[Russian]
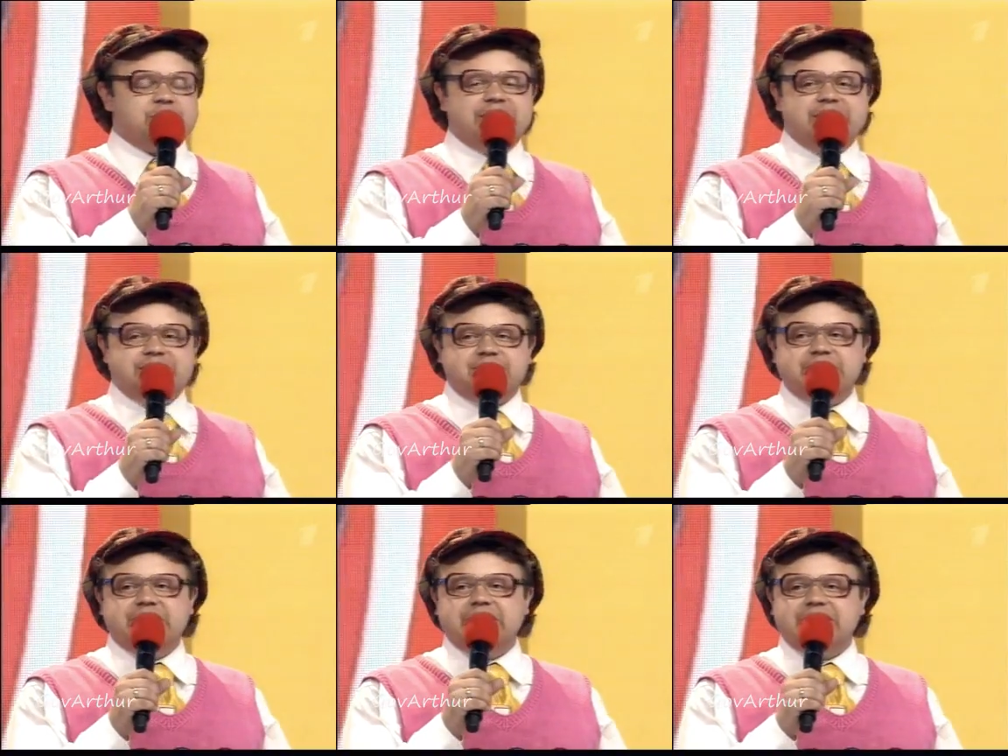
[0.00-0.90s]

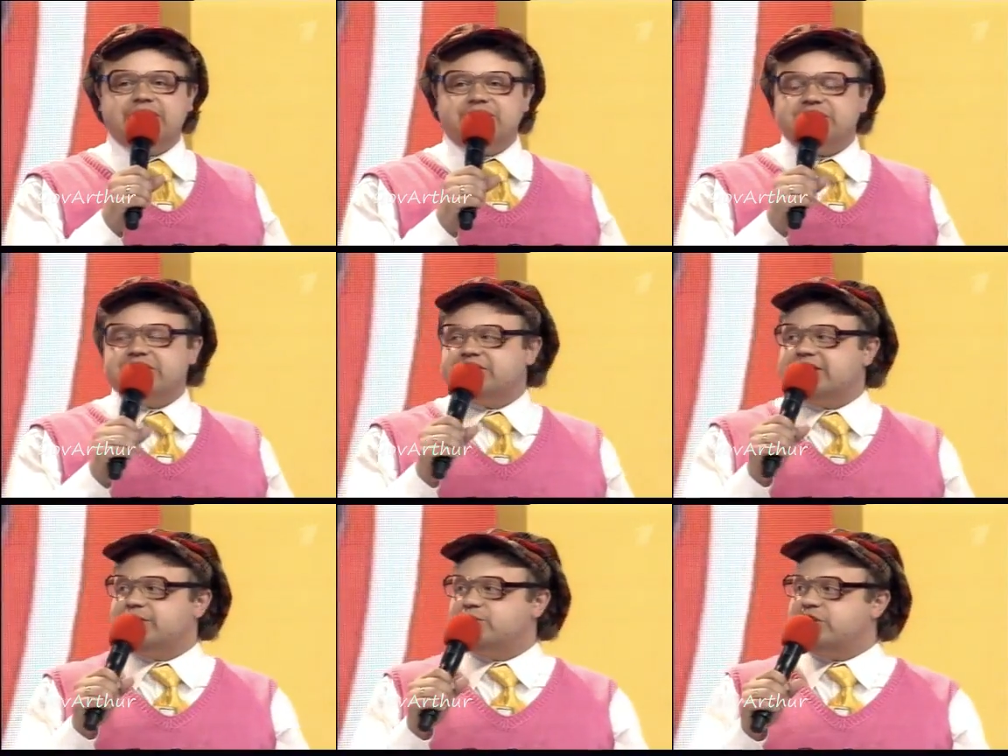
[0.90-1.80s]
черкизовский рынок, все
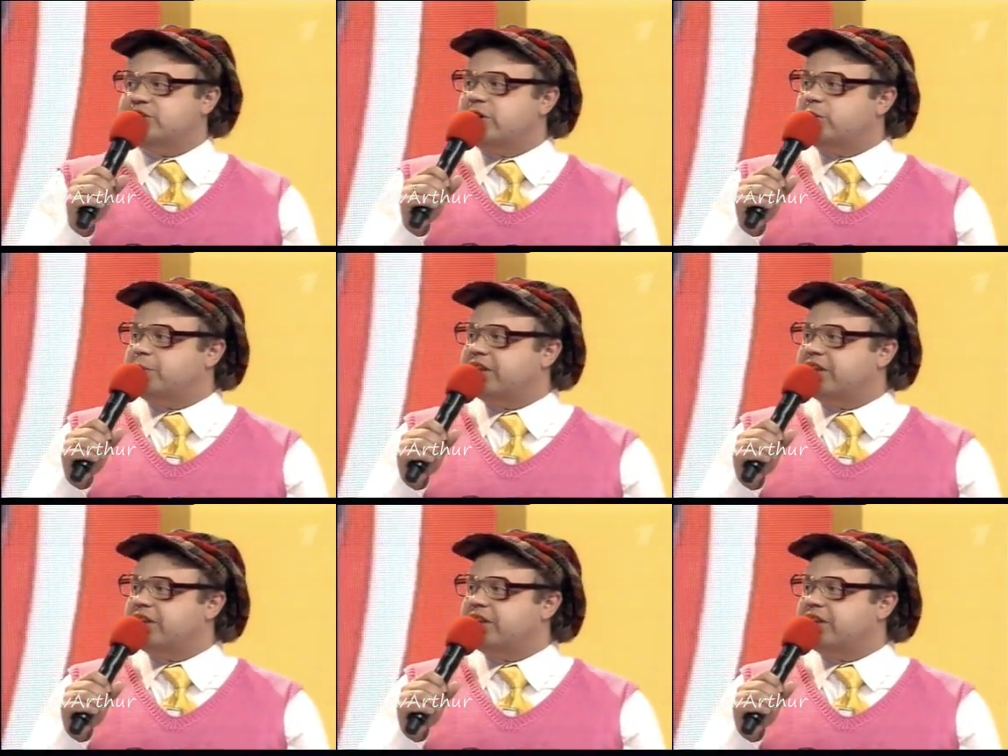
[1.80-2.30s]
сразу начинают